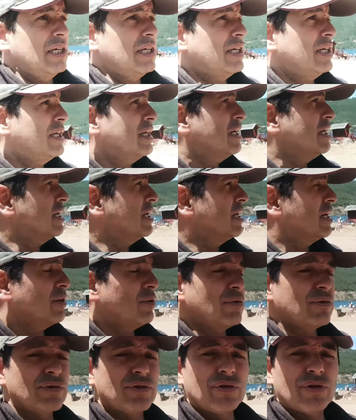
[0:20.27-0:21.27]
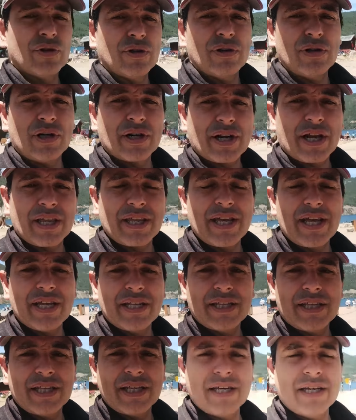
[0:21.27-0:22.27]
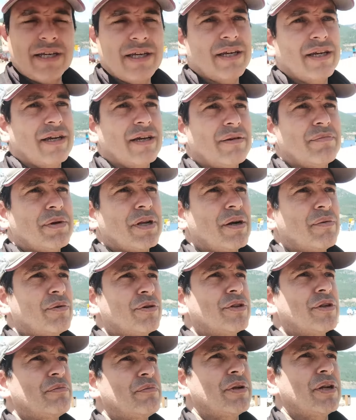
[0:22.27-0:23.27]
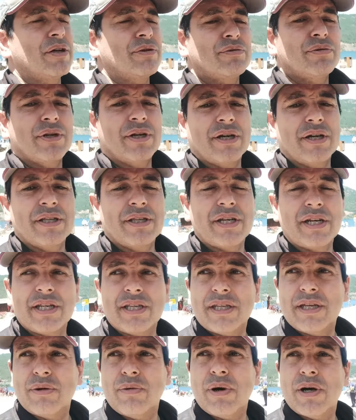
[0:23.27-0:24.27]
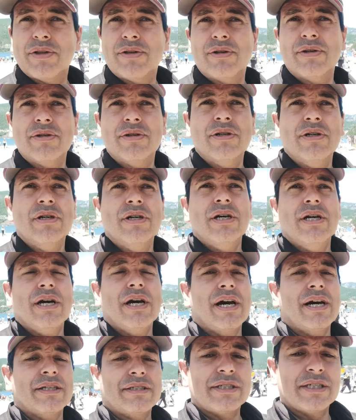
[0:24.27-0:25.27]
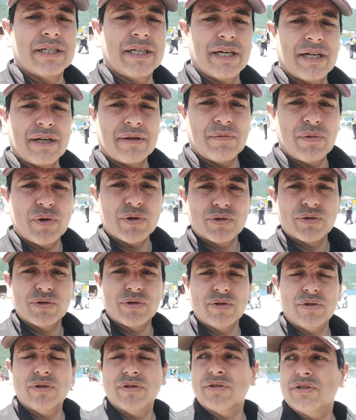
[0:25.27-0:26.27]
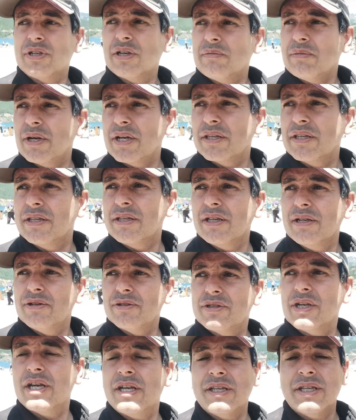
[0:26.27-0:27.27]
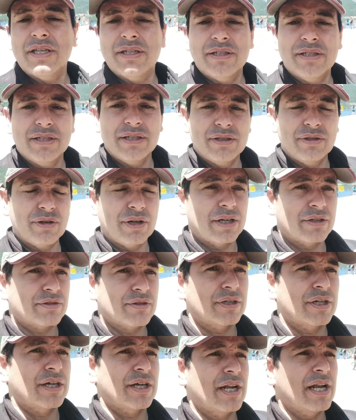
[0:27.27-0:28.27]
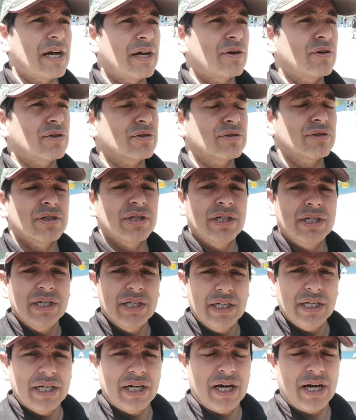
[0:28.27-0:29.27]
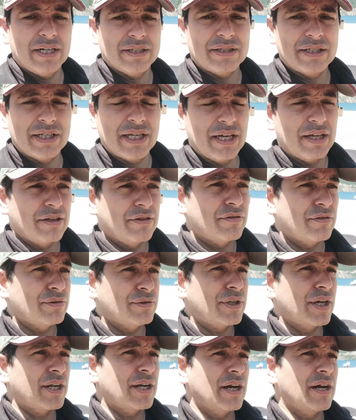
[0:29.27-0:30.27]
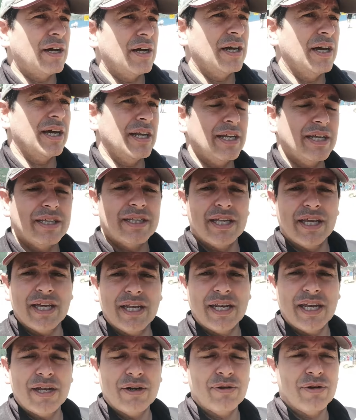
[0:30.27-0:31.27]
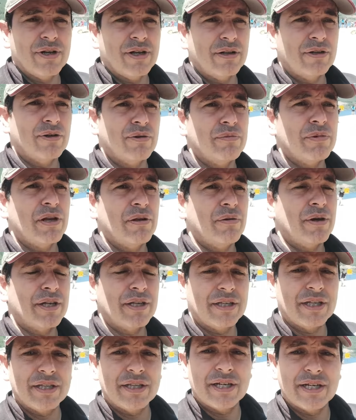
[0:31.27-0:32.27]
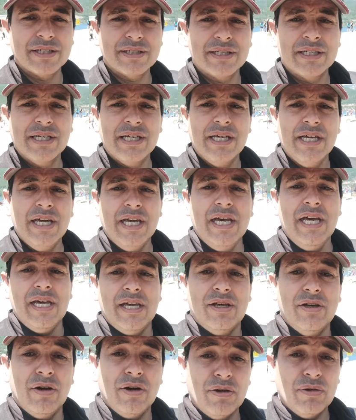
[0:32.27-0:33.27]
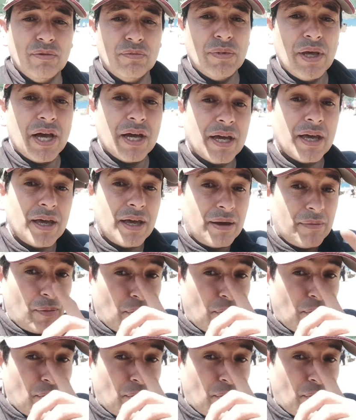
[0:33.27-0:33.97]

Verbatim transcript: y un sol radiante, esperamos temperaturas de 34, así que hermoso San Martín de los Andes, toda la zona de lagos. Así que a disfrutar en este enero del 2023. Y hoy un viaje